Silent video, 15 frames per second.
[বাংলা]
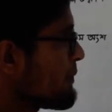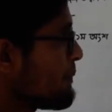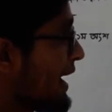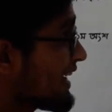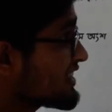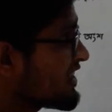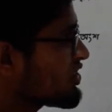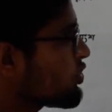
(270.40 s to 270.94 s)

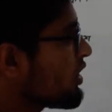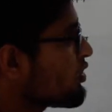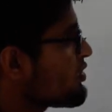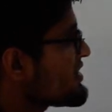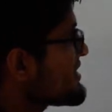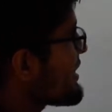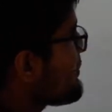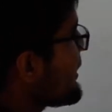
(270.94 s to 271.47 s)
ভাগ শেষ অন
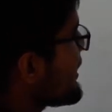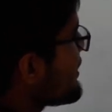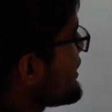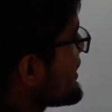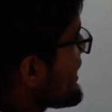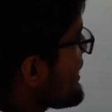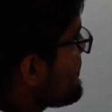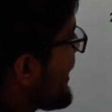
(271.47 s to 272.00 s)
হয়েছে আমার
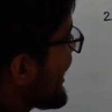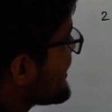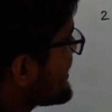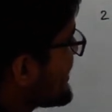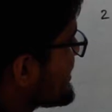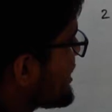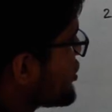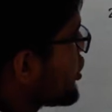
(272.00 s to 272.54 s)
এই ভাগ
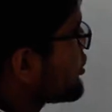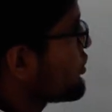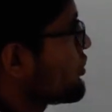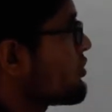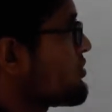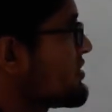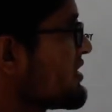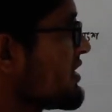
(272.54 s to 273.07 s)
শেষটা সংগ্রহ
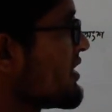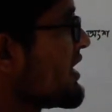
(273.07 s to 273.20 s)
করছি